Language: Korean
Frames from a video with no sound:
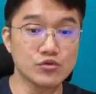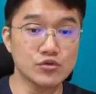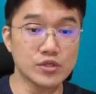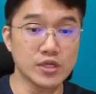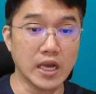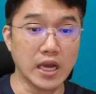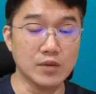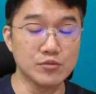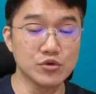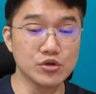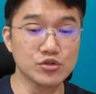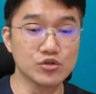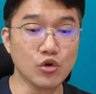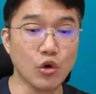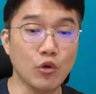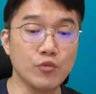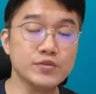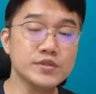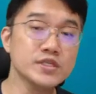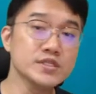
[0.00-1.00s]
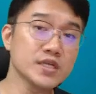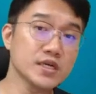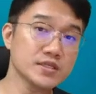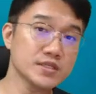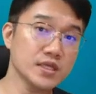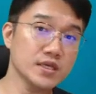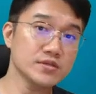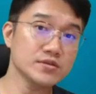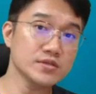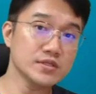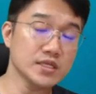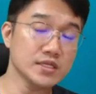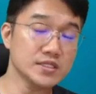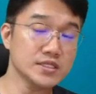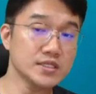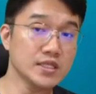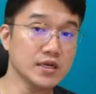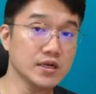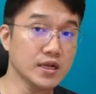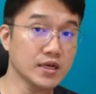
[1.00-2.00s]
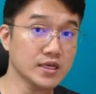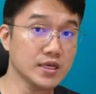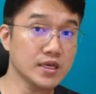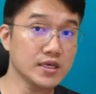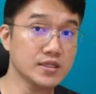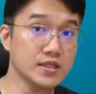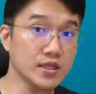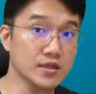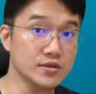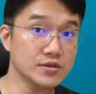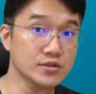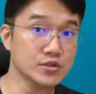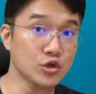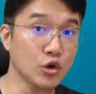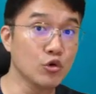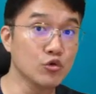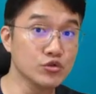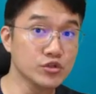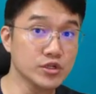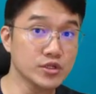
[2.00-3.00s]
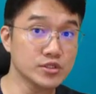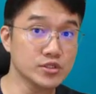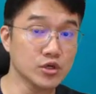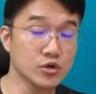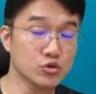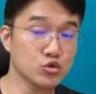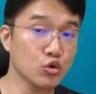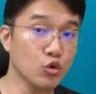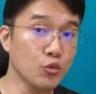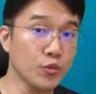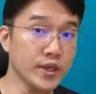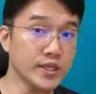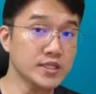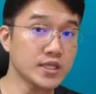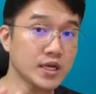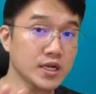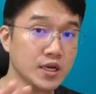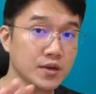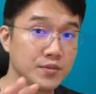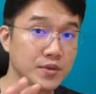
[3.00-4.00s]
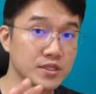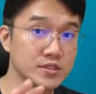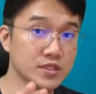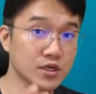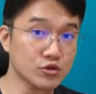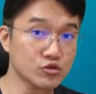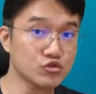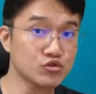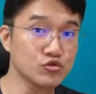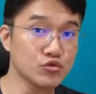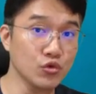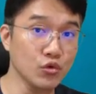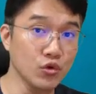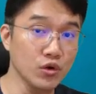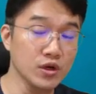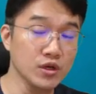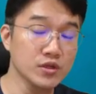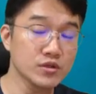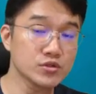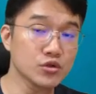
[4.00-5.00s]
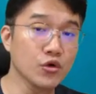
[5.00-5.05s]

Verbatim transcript: 우리가 아무것도 없는 상태에서 이제 진행을 하게 되는 경우들이죠 도메인 하나만 딱 주고